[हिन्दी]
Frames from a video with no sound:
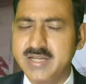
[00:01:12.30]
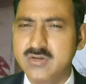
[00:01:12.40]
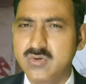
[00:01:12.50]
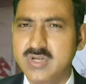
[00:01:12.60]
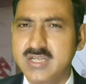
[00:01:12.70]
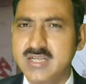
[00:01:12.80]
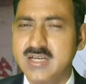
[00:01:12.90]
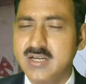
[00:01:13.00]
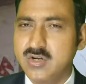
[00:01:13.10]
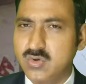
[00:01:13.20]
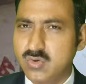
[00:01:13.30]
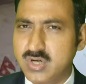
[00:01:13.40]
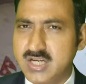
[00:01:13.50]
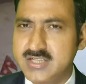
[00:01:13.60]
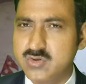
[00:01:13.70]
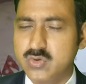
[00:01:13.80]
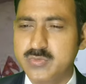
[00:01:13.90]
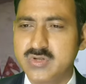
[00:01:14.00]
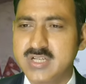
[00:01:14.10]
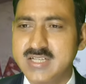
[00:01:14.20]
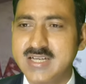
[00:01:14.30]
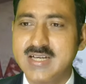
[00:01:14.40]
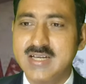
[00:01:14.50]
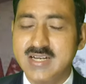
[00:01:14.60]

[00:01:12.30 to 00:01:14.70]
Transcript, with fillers: बैन तो नहीं है टोटली स्टॉप तो नहीं है